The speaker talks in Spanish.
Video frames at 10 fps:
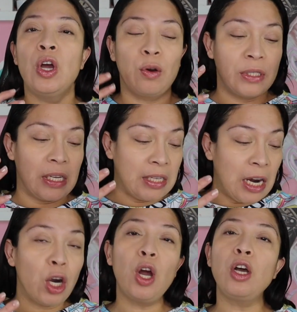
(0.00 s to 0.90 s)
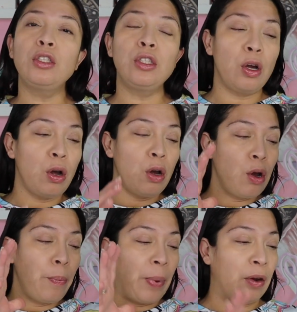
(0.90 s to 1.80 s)
Cosas del
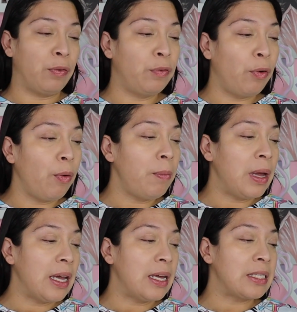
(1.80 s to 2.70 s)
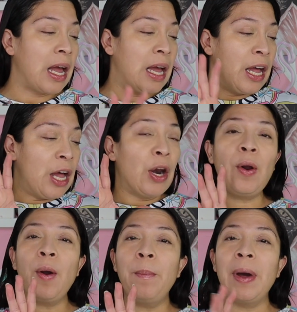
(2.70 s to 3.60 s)
rostro, perfumes,
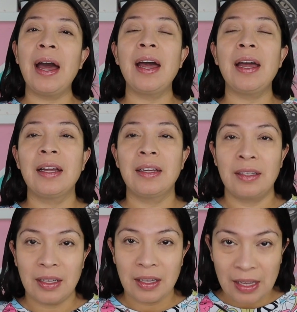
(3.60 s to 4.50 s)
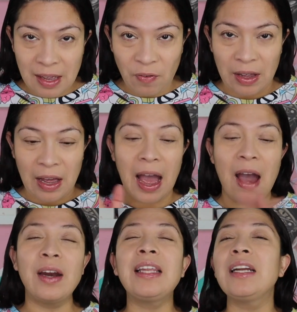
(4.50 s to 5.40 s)
ropa, y en fin,
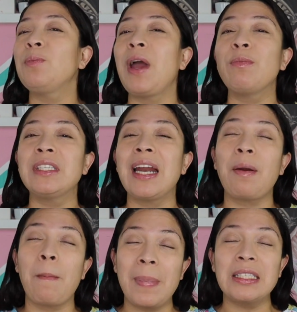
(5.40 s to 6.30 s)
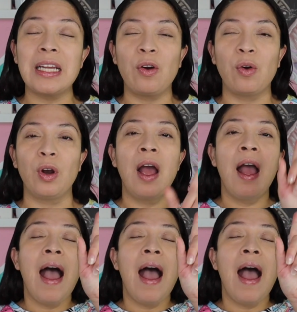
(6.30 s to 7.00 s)
ahorita les voy a mostrar más el haul.